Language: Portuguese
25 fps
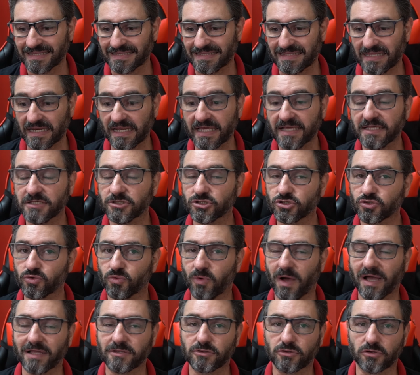
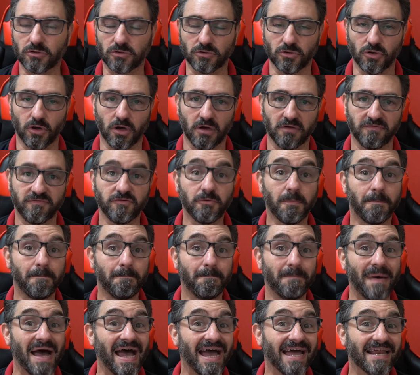349, o
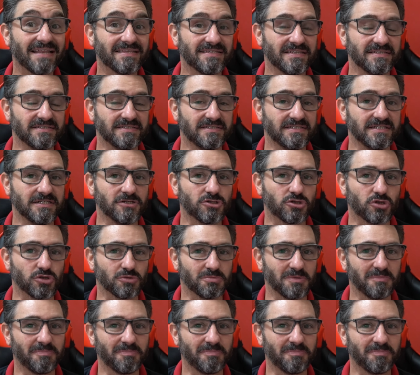par de discos.